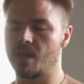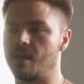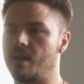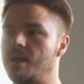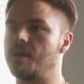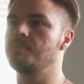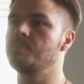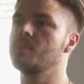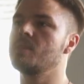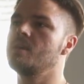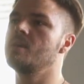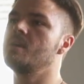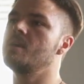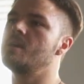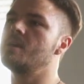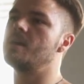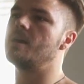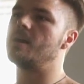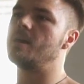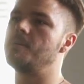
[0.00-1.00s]
Ja?
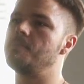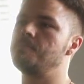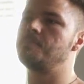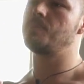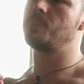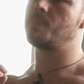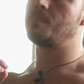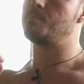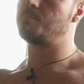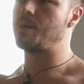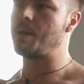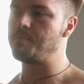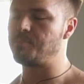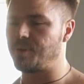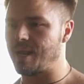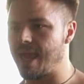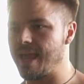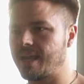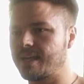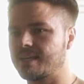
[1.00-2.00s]
Ähm, beim
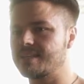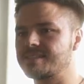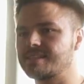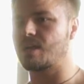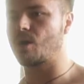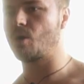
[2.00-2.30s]
Plank ist